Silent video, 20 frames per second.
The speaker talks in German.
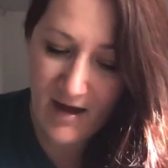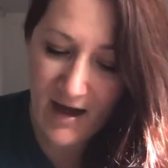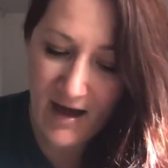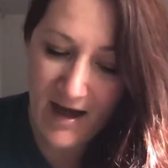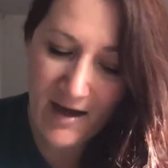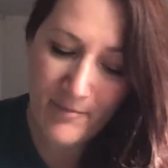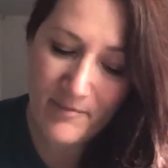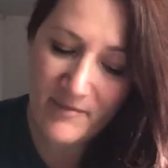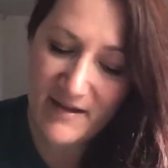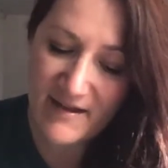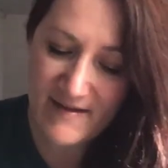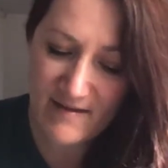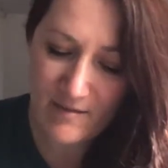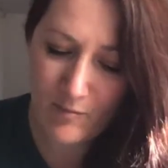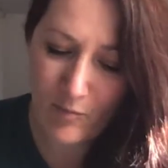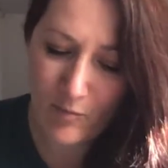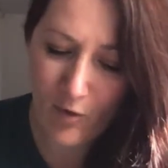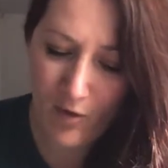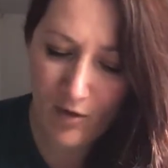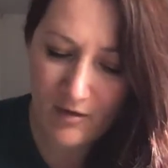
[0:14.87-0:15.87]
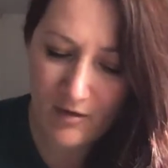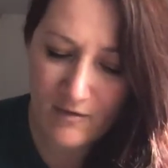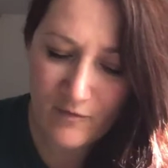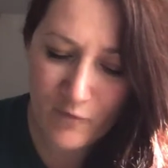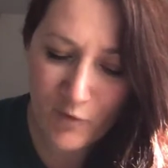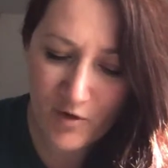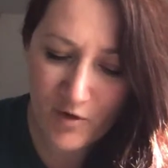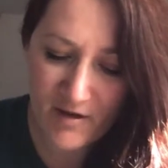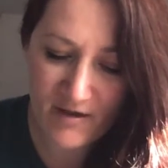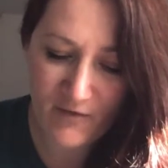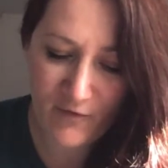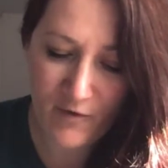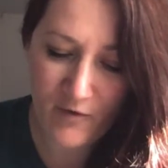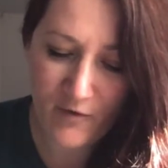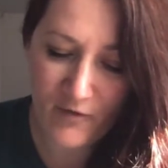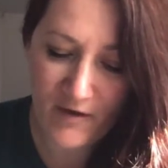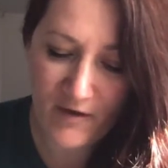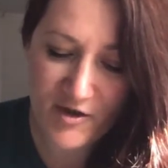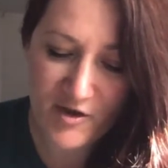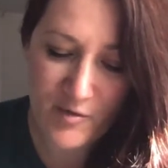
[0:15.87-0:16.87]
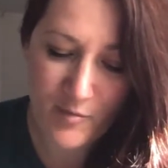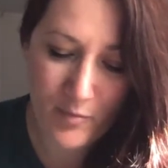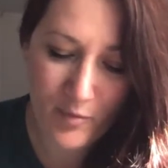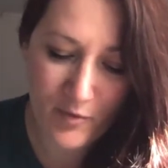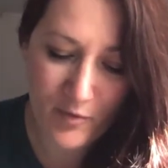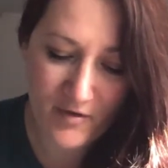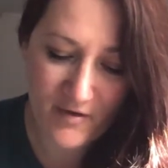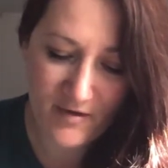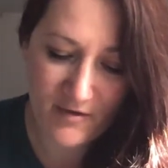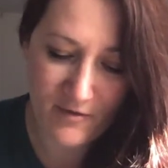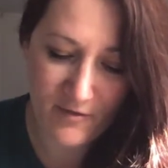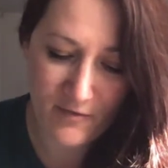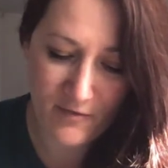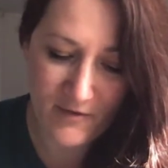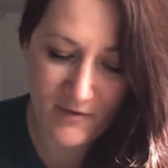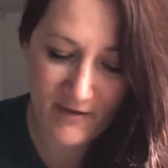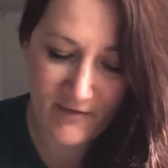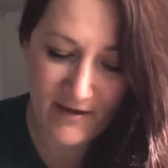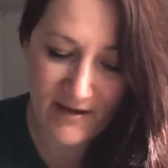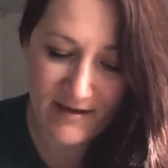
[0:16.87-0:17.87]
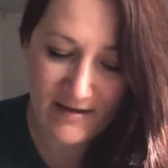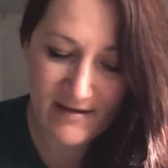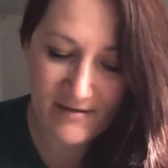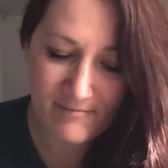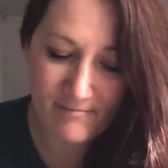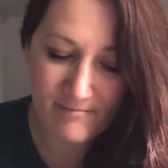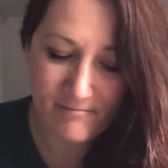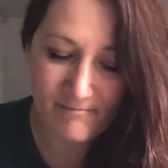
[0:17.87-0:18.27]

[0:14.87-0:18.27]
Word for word: Am nächsten Morgen wurde ich von frischem Brötchenduft geweckt.